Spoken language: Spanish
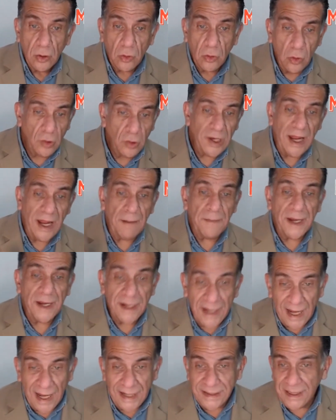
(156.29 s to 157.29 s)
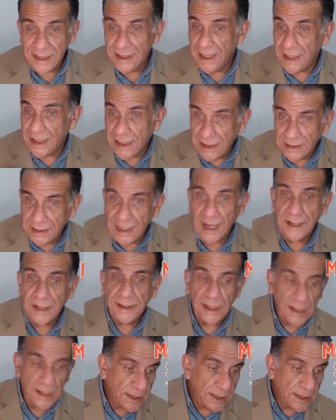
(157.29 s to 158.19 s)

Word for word: con la amenaza de quitarte